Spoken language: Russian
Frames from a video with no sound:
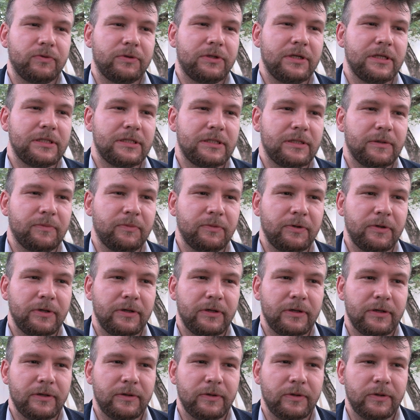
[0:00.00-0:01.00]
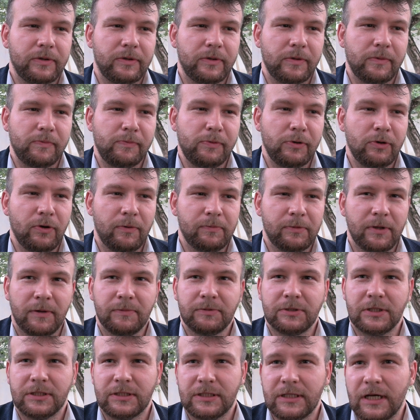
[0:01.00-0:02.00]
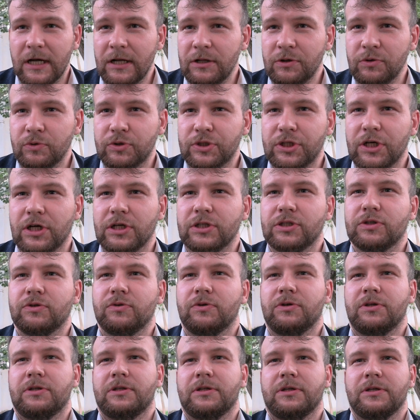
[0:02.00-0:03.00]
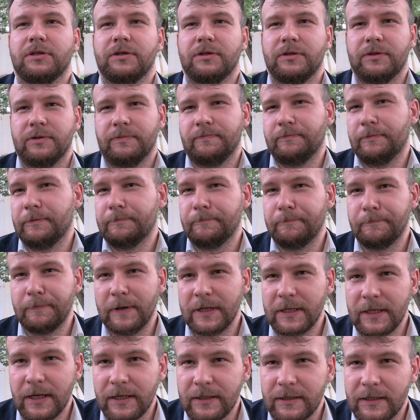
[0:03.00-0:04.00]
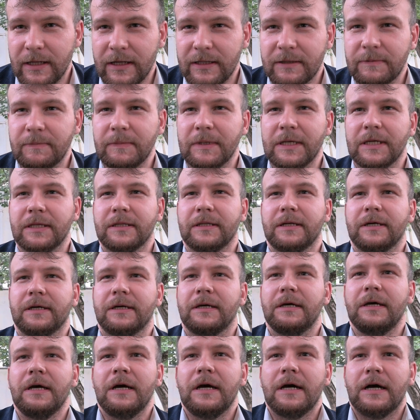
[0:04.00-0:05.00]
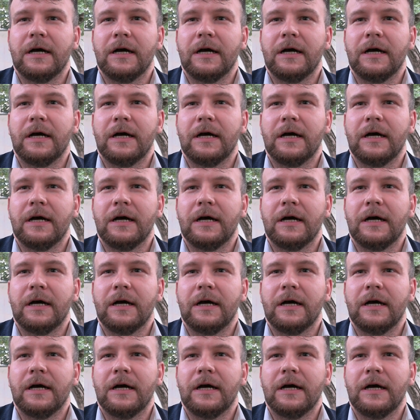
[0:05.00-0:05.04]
Если мы берем там социальную часть, то это, понятно, отмена